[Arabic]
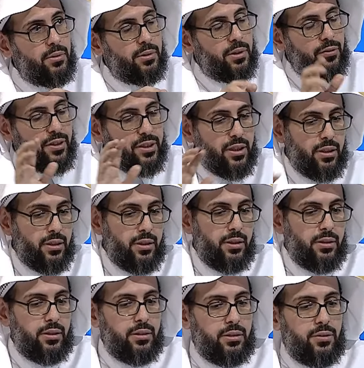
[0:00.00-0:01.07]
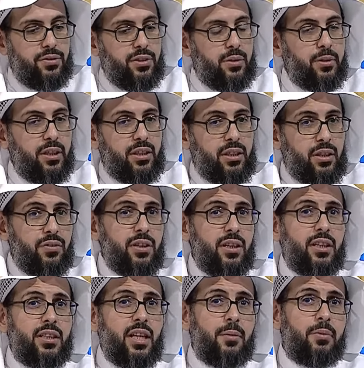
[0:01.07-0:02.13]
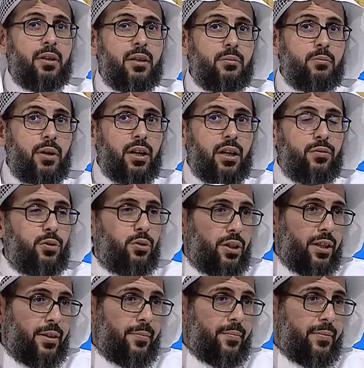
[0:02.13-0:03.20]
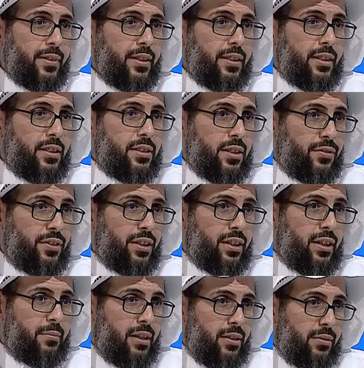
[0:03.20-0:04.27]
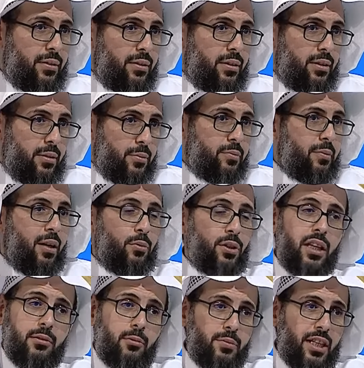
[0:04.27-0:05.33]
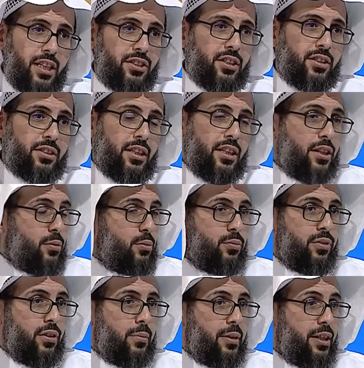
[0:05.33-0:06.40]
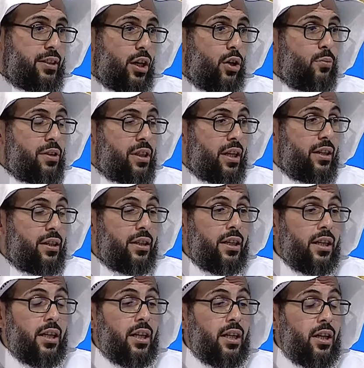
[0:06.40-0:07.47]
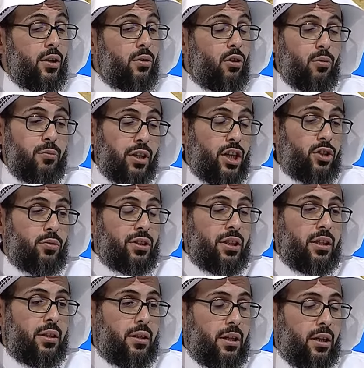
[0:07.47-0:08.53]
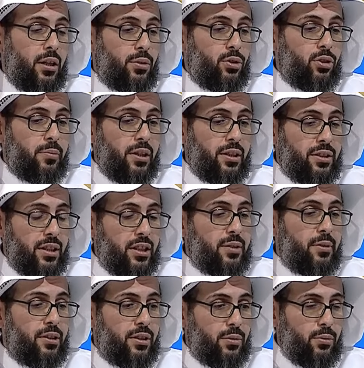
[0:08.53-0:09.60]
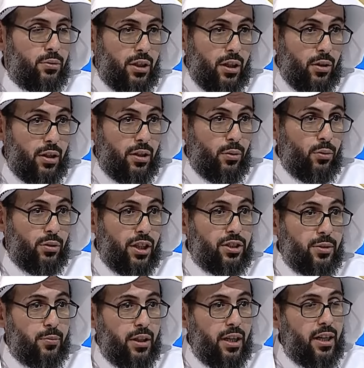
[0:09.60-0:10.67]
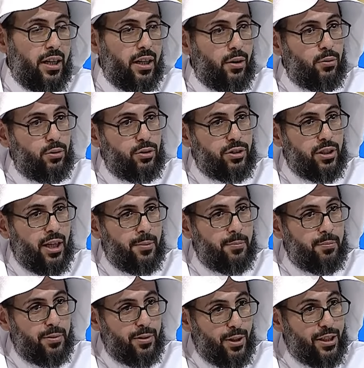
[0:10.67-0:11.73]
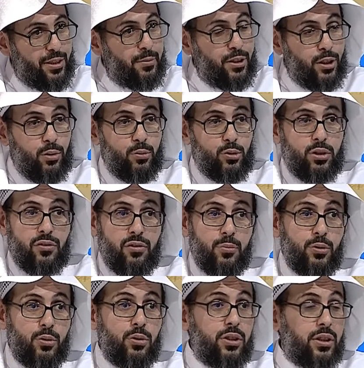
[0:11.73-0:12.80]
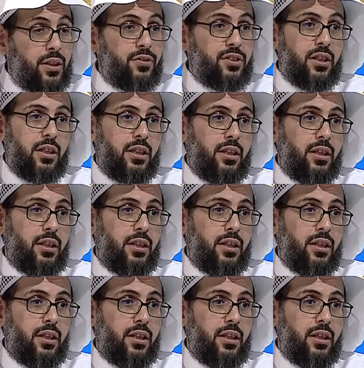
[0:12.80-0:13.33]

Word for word: تفاسير تفسير ابن كثير في كتاب البركفوري صفيه الرحمن المنير منير المنير هذا ممتاز جدا أن يكون في البيت أو مثلا وهو من أجود الكتب التي يجب أن تكون أنا أقول يجب ولا أقول يستحب آه. يجب أن تكون موجودة في البيوت تفسير